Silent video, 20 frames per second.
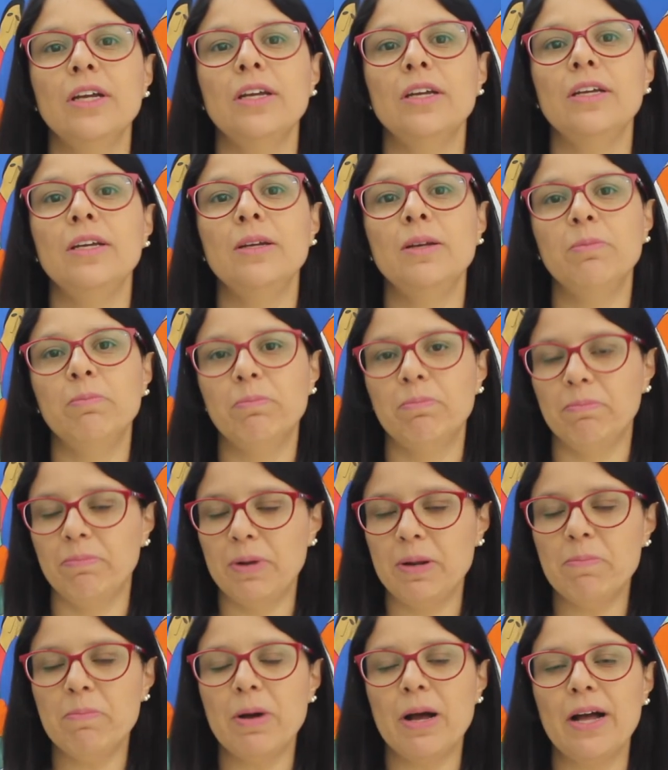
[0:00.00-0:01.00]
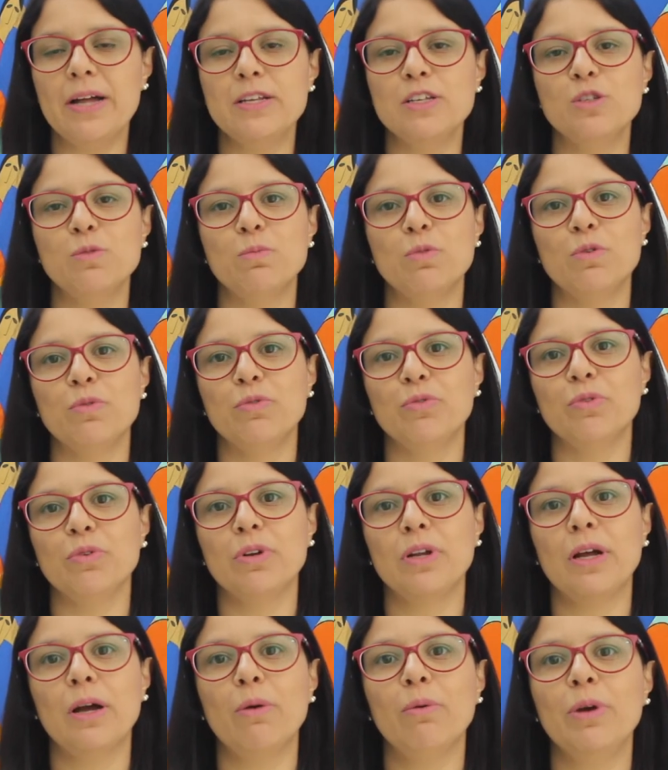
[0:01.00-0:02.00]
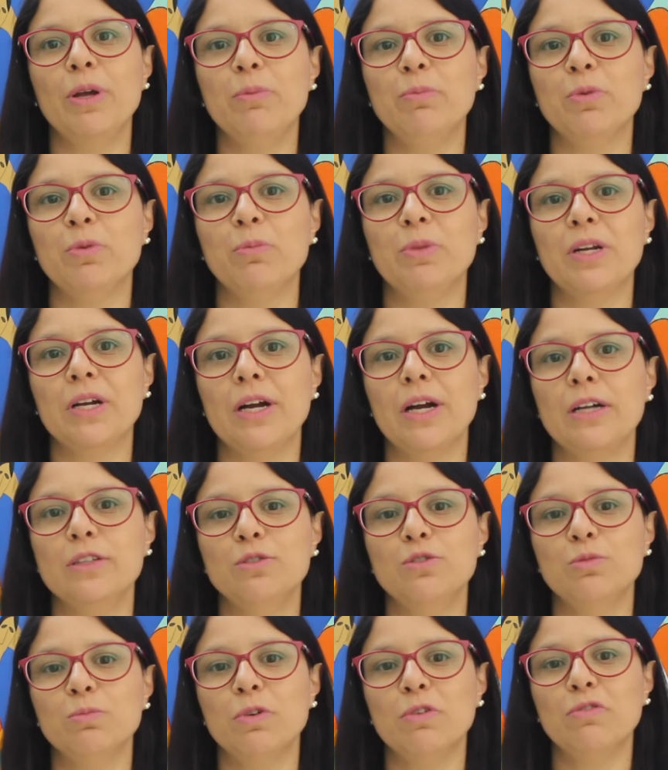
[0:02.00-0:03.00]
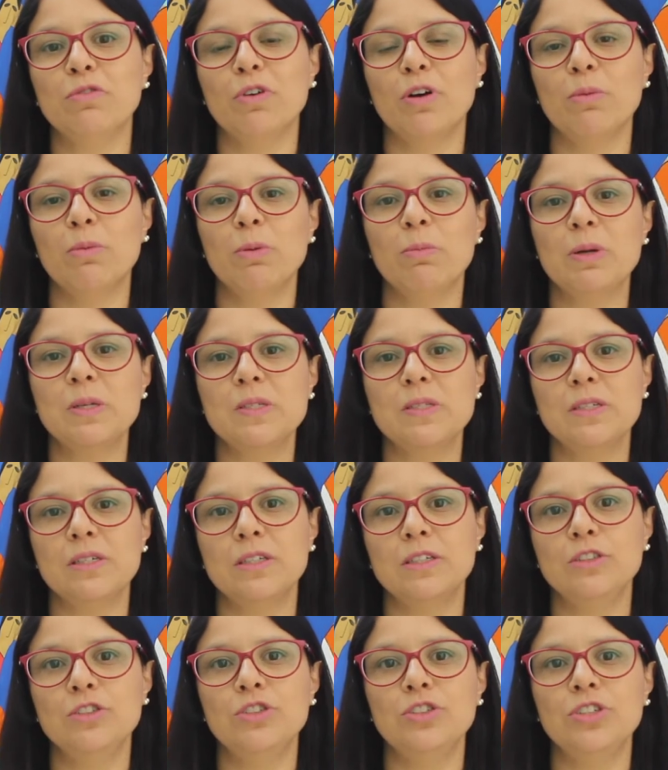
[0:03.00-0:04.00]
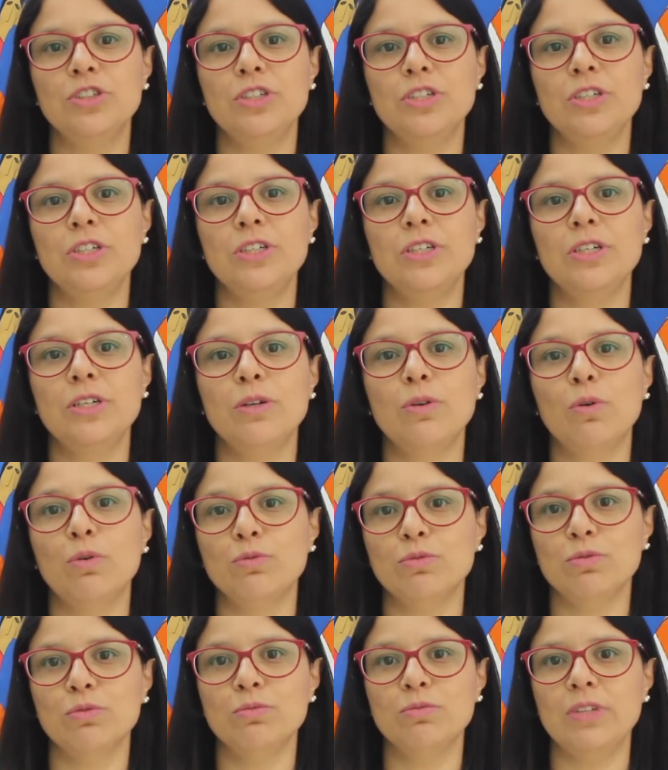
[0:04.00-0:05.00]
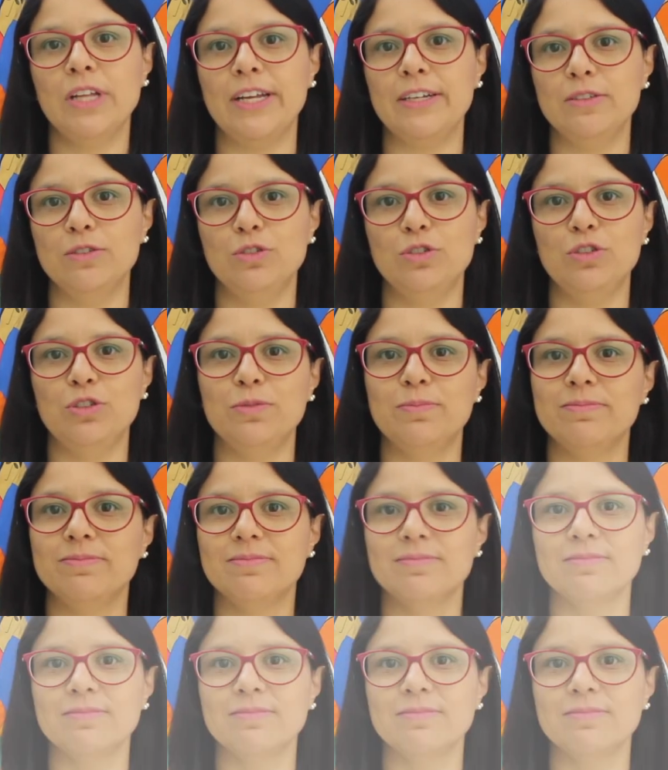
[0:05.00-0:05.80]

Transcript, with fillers: e prepara esse profissional aí para o mercado de uma forma bastante contundente.